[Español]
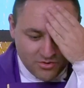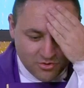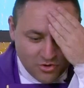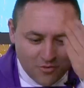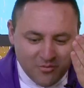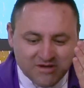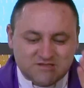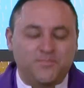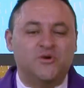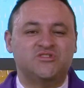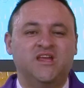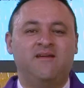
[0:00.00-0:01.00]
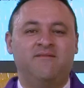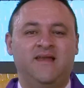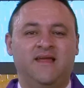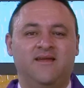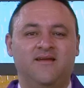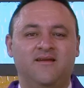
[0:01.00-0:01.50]
¿Cómo es
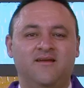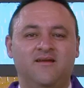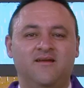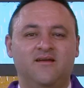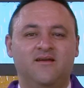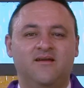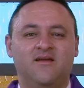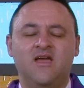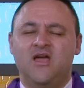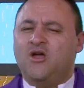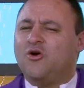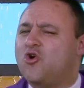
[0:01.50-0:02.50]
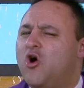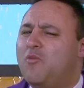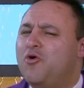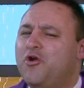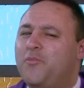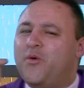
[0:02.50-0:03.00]
posible? ¿Cómo
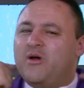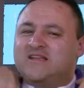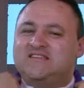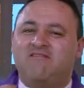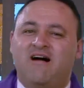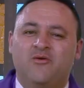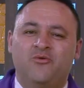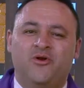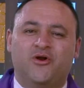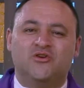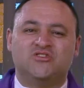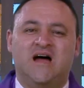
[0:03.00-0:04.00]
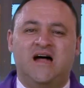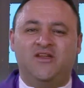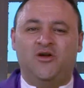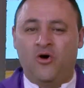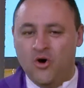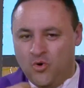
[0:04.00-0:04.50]
uno puede llevar un
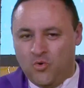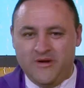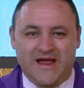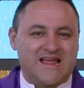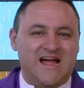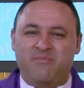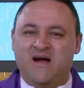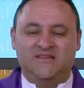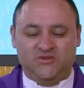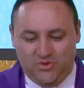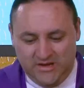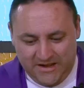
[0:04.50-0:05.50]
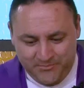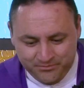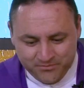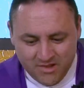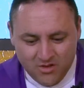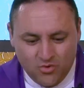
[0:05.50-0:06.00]
rosario, una camándula,
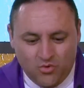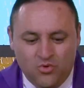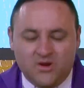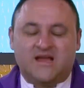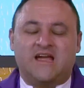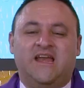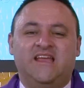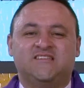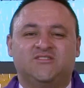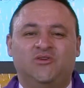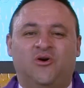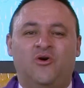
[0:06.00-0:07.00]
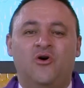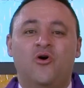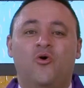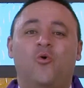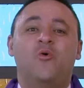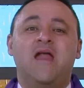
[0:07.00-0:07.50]
un
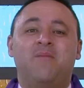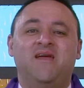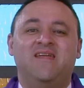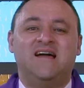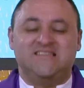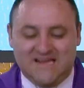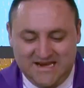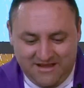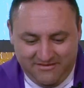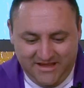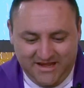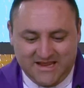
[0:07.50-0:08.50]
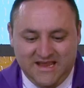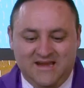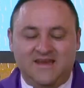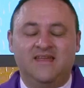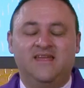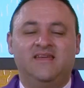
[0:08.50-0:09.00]
Cristo, una medalla de la
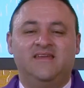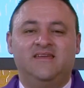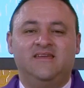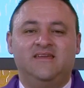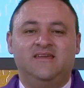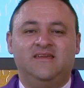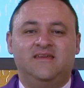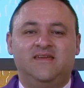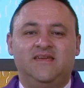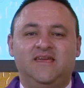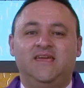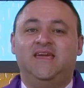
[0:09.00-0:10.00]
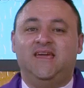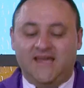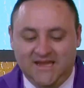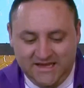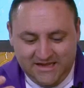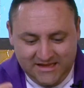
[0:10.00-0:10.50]
Virgen
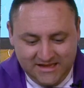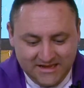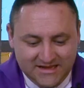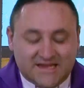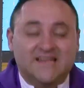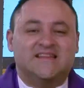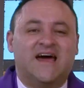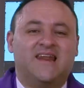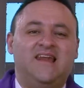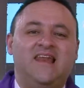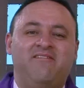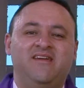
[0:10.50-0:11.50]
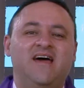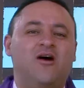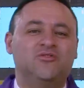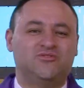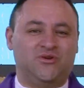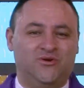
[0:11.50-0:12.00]
y quitarle la vida a
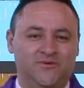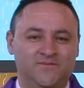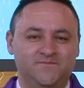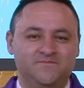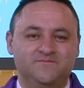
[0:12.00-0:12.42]
otro